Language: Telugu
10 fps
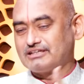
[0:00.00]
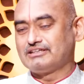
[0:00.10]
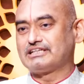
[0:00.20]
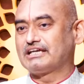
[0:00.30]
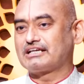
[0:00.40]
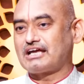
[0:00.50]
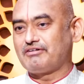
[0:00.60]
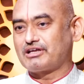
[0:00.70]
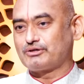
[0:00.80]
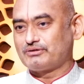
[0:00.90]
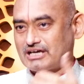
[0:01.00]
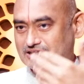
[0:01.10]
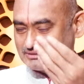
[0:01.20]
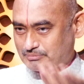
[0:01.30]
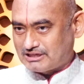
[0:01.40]
ఈ జయం రావాలనో
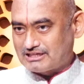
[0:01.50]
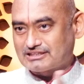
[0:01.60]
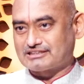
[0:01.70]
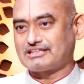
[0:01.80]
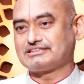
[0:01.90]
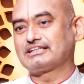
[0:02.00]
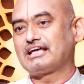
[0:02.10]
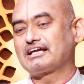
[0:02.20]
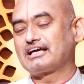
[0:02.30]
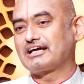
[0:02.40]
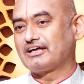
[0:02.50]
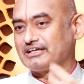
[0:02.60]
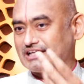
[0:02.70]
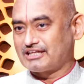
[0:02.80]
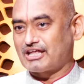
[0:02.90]
లేకపోతే పిల్లలకి సంతానం
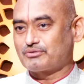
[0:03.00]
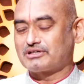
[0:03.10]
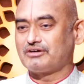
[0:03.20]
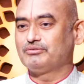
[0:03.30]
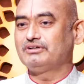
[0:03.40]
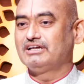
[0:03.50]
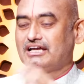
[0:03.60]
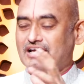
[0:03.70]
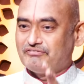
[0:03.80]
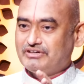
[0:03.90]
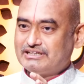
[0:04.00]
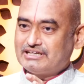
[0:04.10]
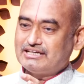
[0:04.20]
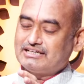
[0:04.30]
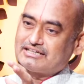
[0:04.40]
కలగాలని లేదనుకుంటాము వీటికి
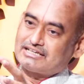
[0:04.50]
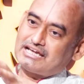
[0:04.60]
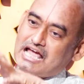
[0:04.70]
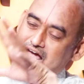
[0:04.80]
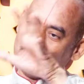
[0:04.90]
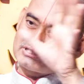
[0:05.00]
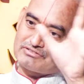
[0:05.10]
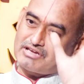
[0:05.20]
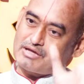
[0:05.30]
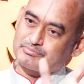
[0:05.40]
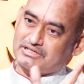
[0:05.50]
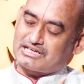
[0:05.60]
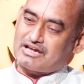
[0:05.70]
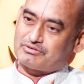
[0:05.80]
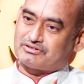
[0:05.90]
ఏంటంటే ఆ
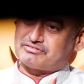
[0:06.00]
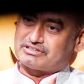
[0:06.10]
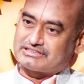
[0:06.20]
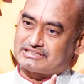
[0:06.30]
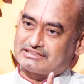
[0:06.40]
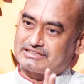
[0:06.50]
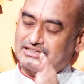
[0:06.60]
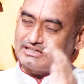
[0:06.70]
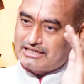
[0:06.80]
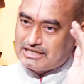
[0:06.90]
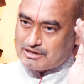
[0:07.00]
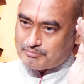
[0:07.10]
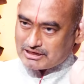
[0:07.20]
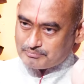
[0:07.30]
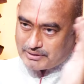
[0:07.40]
విశ్వవ్యాప్తంగా ఉన్నటువంటి శక్తిని
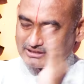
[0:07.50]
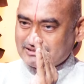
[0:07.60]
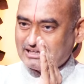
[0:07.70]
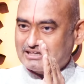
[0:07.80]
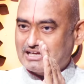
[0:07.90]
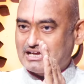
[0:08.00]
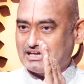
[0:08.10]
మనం పర్టికులర్గా